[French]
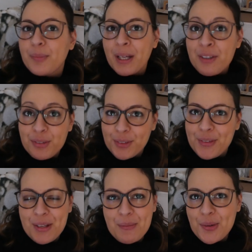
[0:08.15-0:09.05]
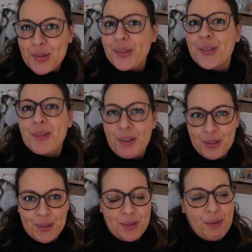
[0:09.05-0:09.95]
prévu de filmer aujourd'hui quoi que
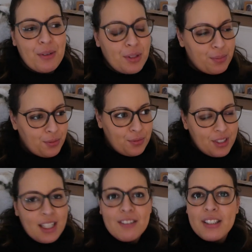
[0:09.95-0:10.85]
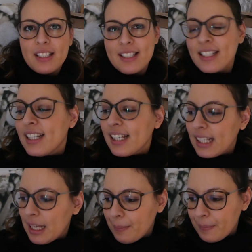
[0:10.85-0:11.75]
ce soit en fait pour vous dire la vérité,
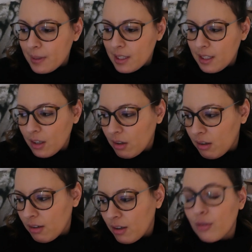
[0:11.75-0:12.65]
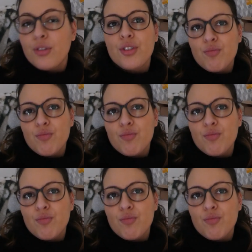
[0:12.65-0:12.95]
mais euh,